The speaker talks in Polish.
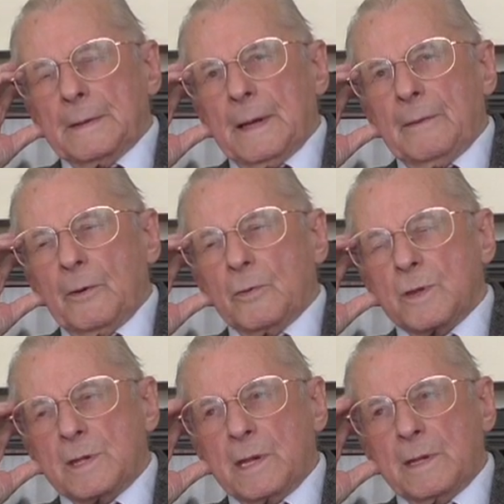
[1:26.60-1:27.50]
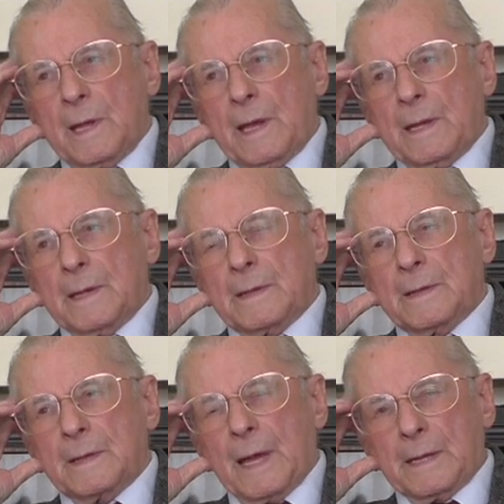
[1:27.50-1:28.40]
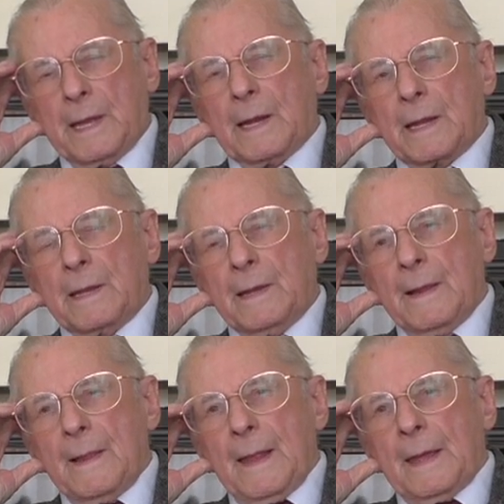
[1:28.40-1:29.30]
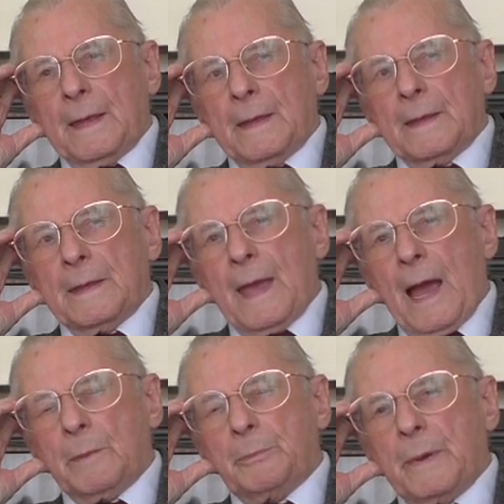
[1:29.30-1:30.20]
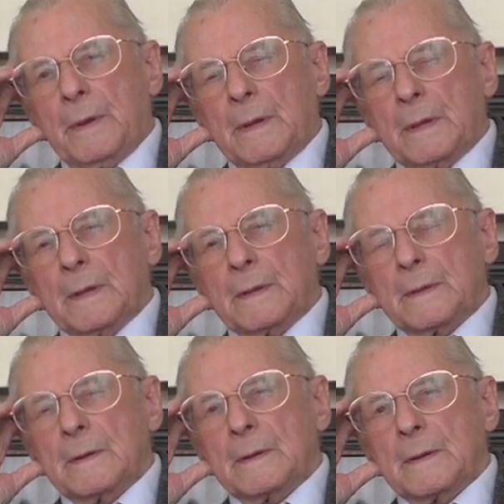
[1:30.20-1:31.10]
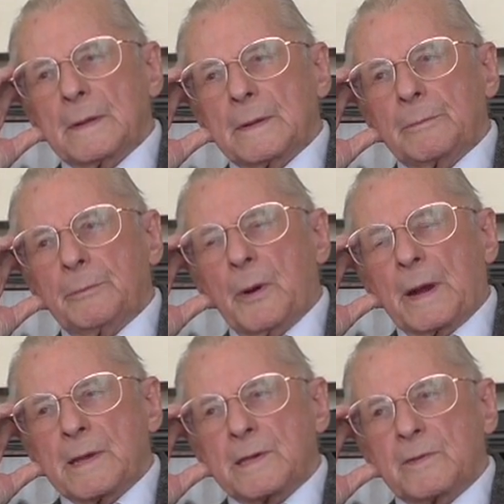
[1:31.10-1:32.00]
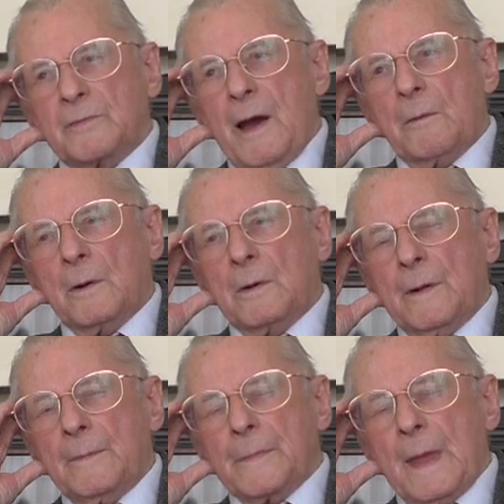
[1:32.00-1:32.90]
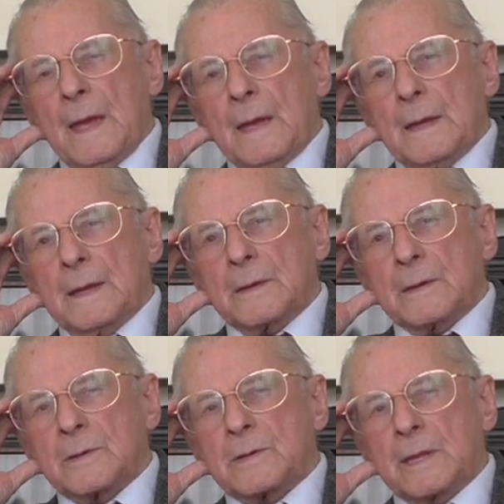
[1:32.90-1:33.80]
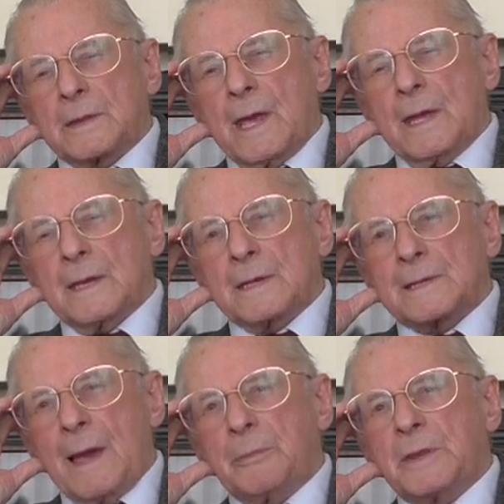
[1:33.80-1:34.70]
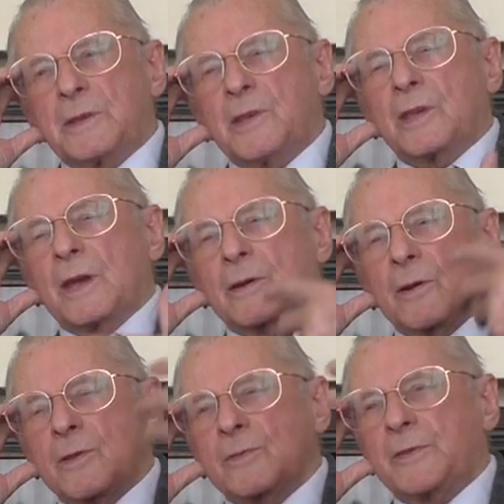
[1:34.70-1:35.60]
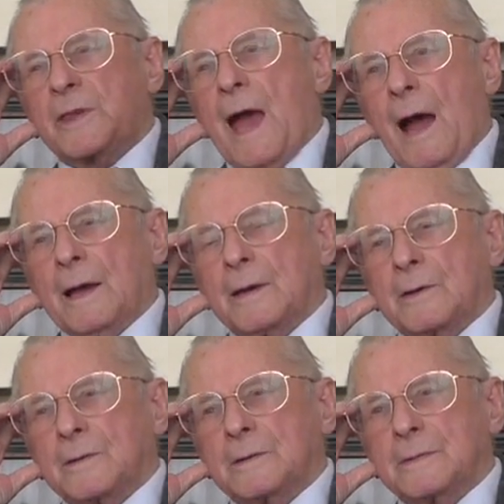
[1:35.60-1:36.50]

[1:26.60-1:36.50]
ewolucyjnej i tak dalej, jakby pokazywało, że te zabytki się rozwija, e, e,